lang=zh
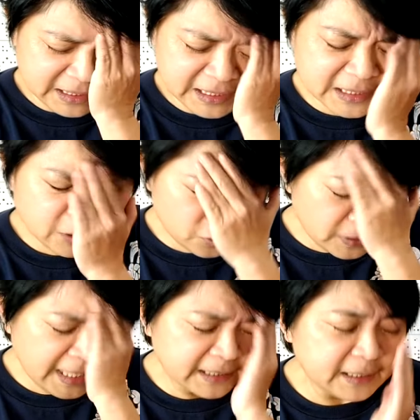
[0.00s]
其实
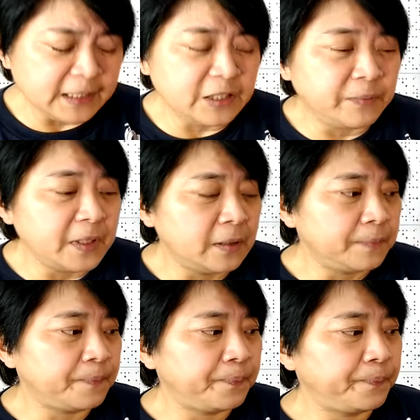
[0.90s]
主场地里
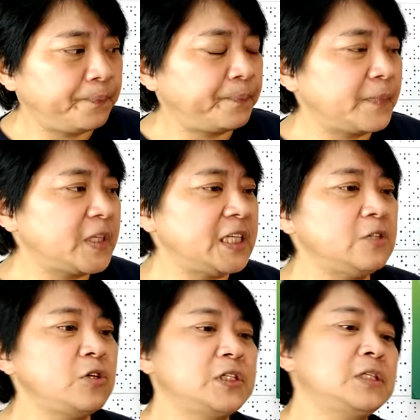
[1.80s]
面，
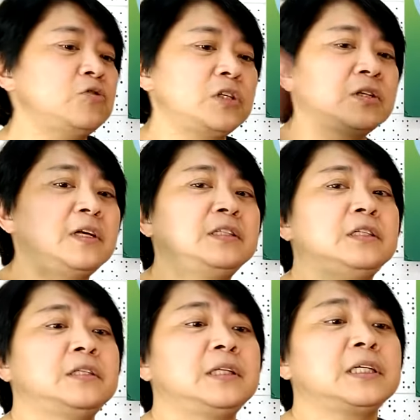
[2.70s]
清水是最重要
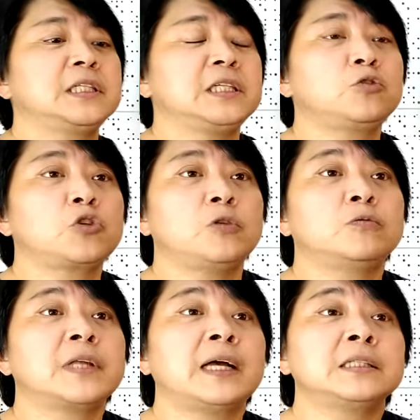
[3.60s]
就是那个清水
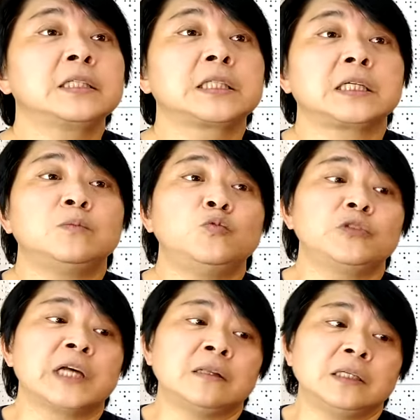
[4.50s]
舞台，就整个
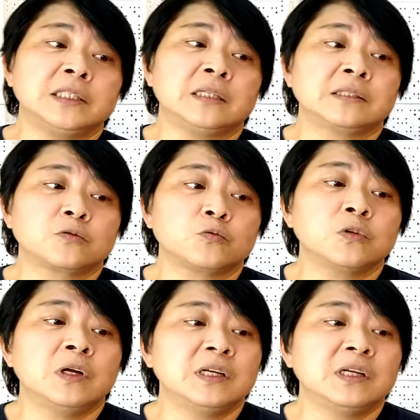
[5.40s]
木造的建筑，